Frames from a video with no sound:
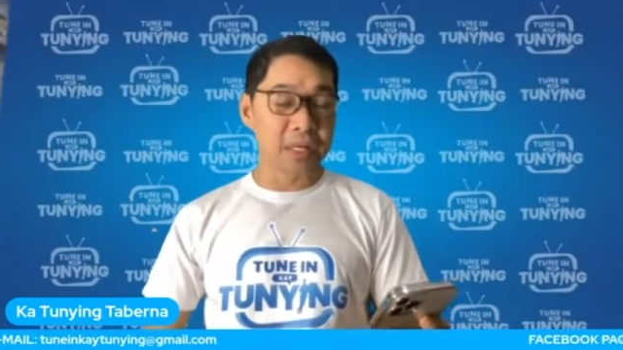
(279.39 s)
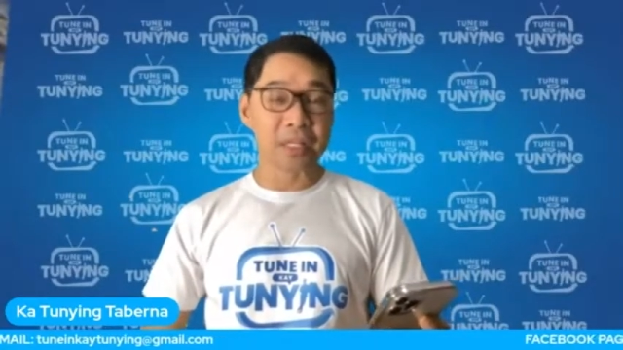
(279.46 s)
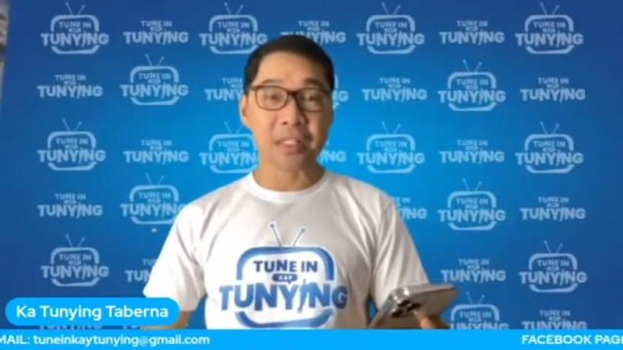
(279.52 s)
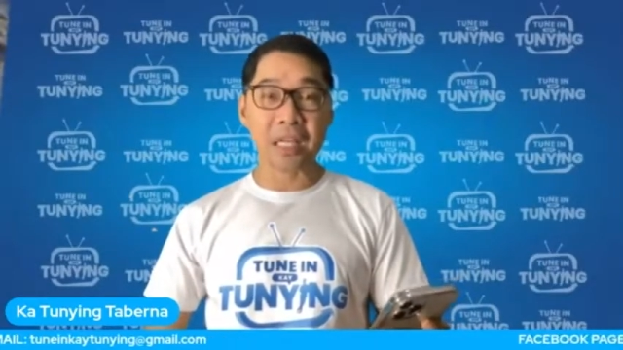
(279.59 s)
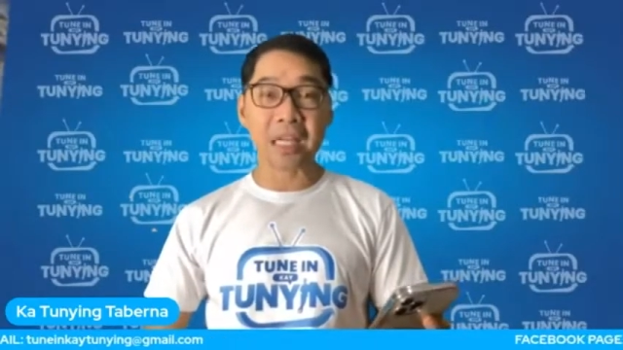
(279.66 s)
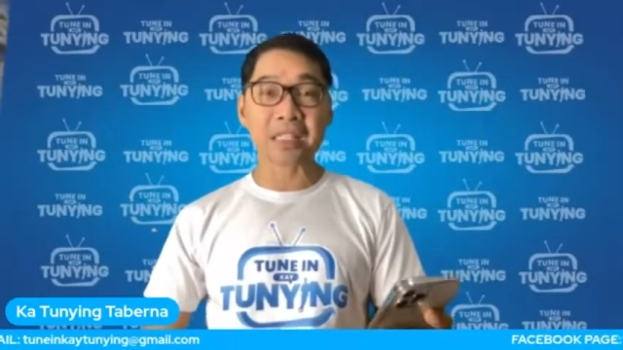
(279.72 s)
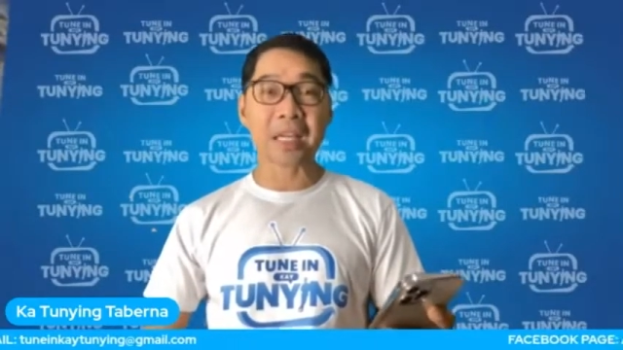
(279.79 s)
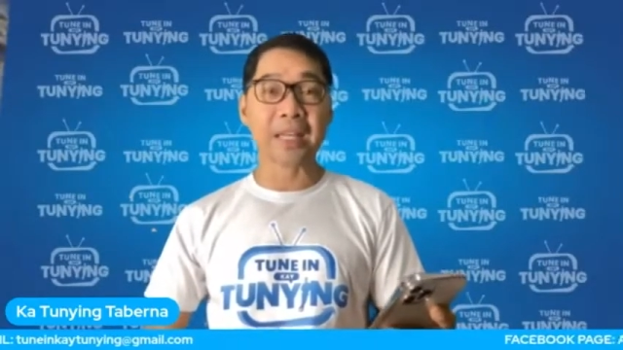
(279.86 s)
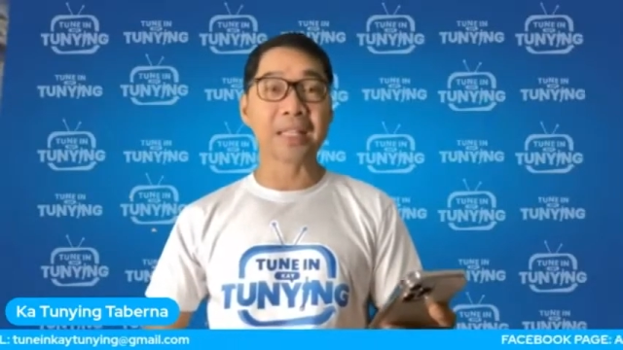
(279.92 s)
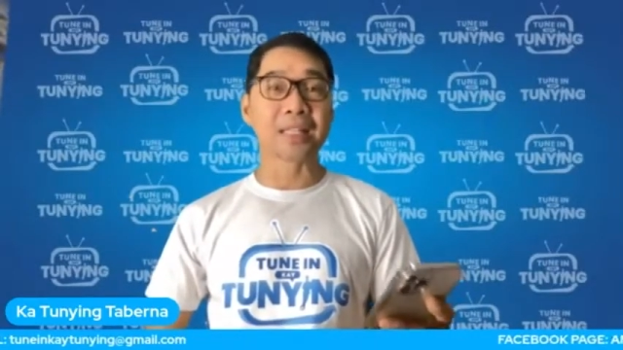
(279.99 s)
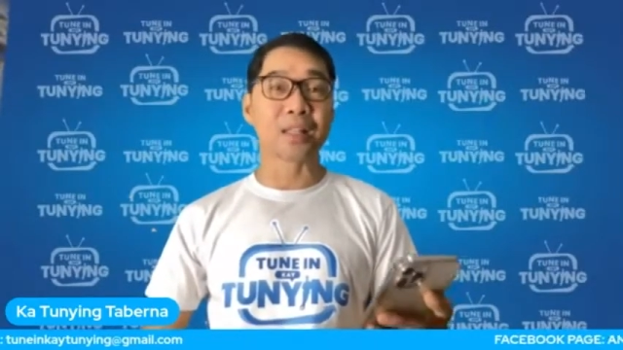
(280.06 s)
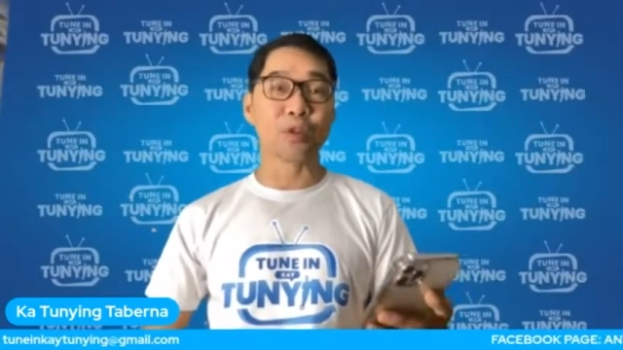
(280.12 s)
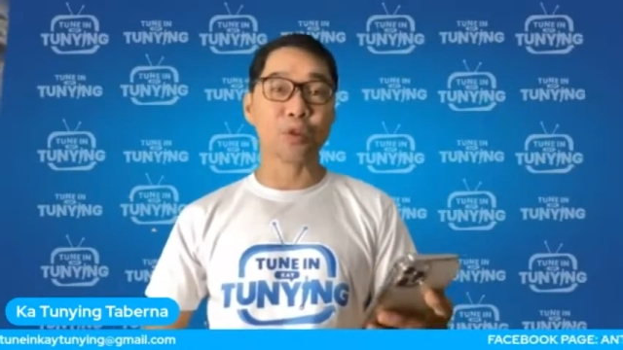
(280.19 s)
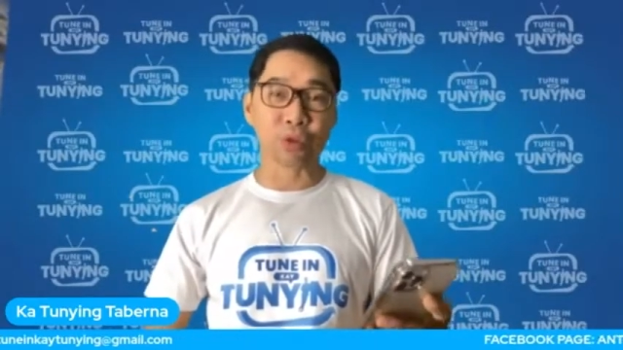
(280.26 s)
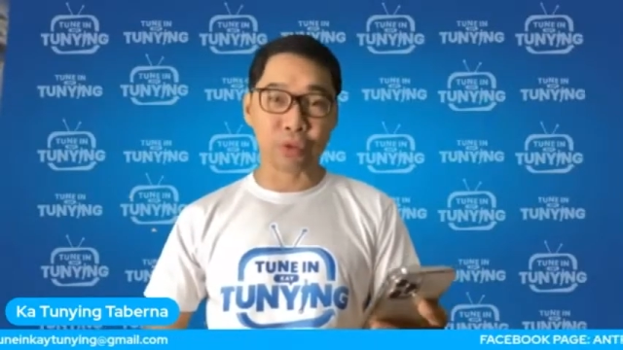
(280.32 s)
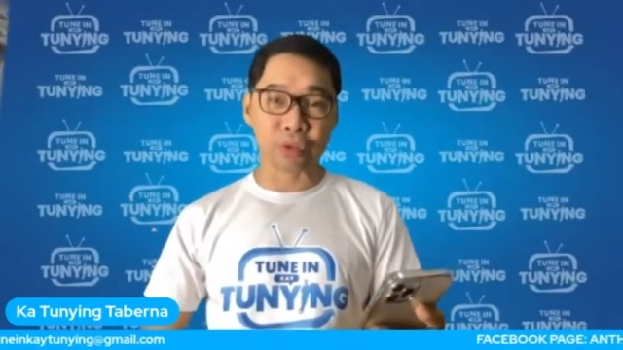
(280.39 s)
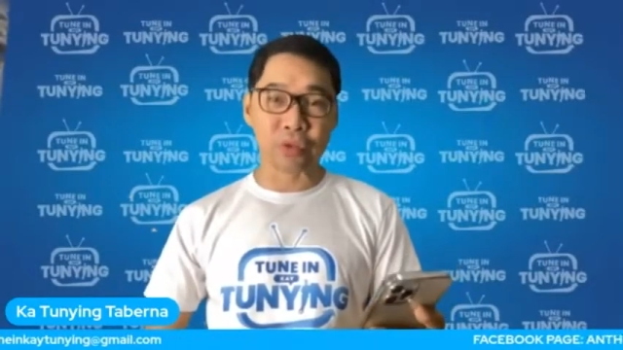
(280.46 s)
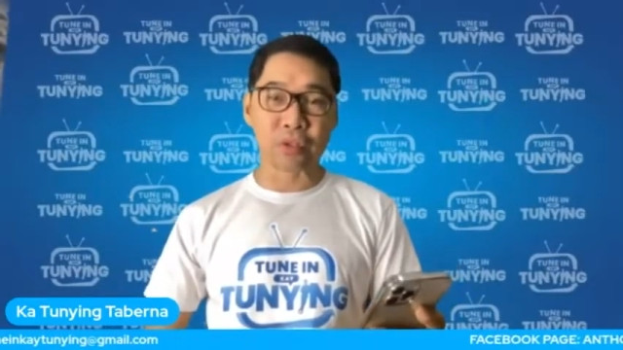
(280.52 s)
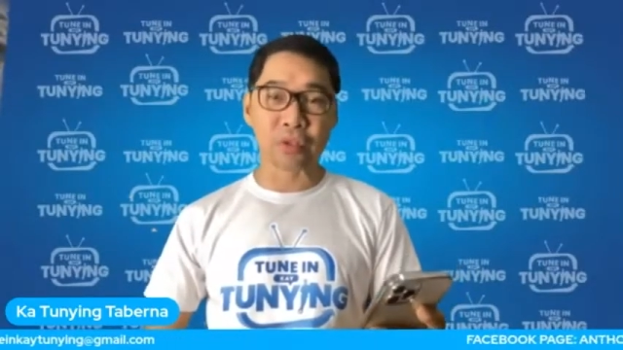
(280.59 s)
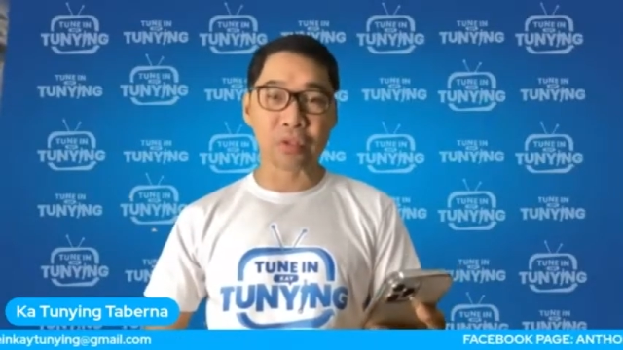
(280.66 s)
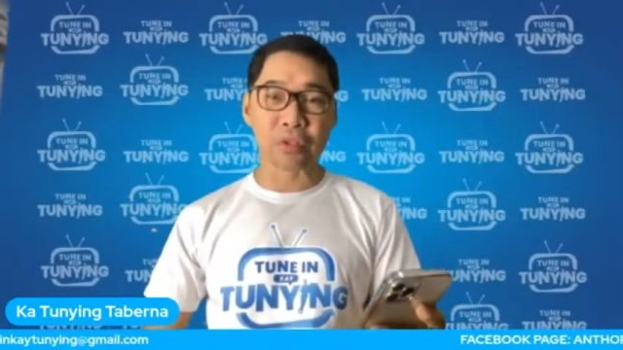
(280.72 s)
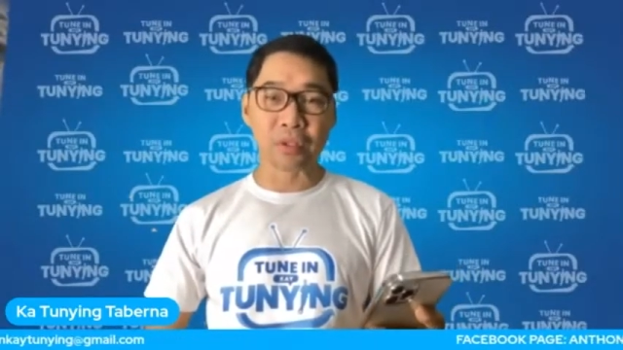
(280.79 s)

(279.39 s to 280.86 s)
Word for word: sa St. Luke's.